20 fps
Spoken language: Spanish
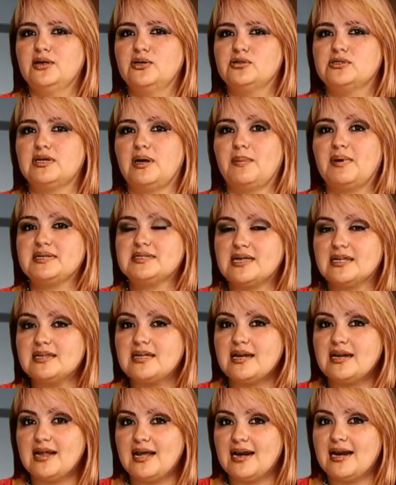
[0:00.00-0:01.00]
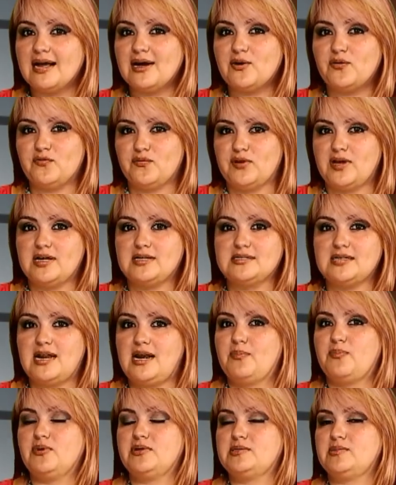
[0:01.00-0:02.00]
O sea, vas a tener la confianza
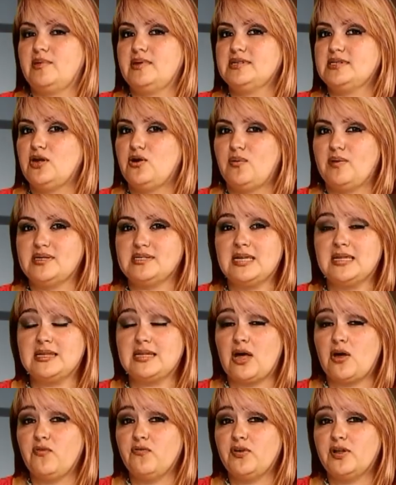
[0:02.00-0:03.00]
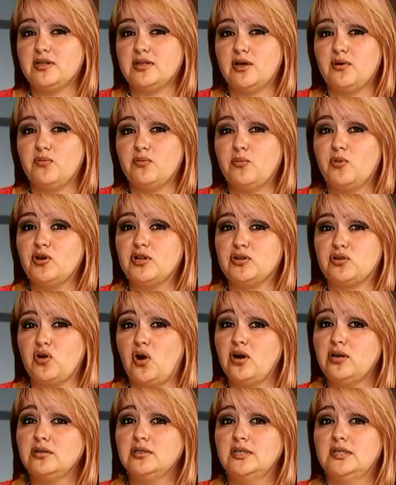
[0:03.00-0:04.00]
la próxima vez que lo veas sentado enfrente de un
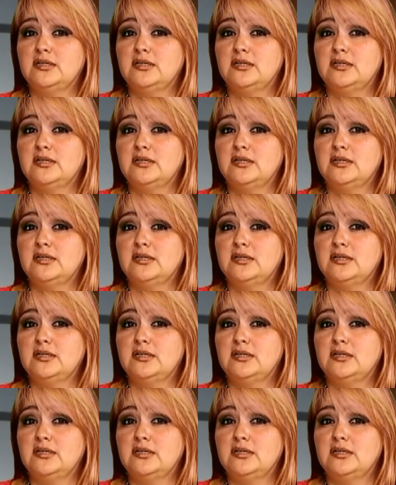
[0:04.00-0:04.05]
monitor,